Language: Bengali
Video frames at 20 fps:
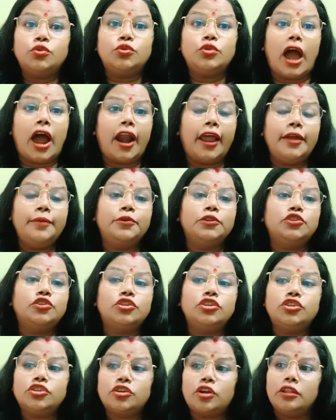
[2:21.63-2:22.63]
আড়াই
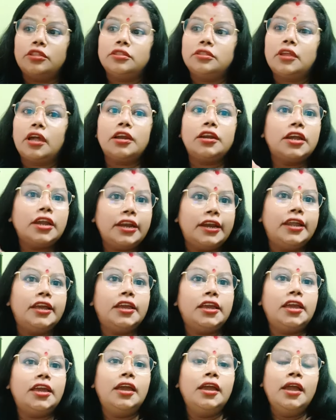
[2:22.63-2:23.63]
বছরের সন্তানকে
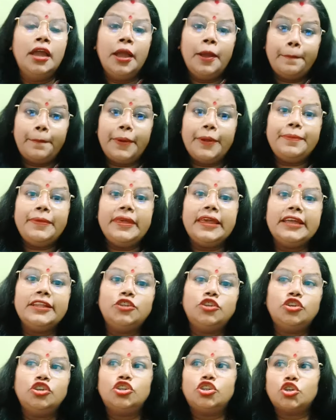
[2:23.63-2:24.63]
রেখে প্রেমিকের
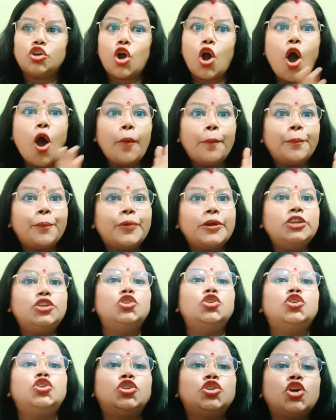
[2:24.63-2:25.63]
জন্য সব কিছু
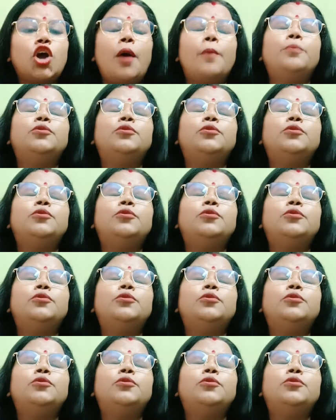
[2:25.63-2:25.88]
সব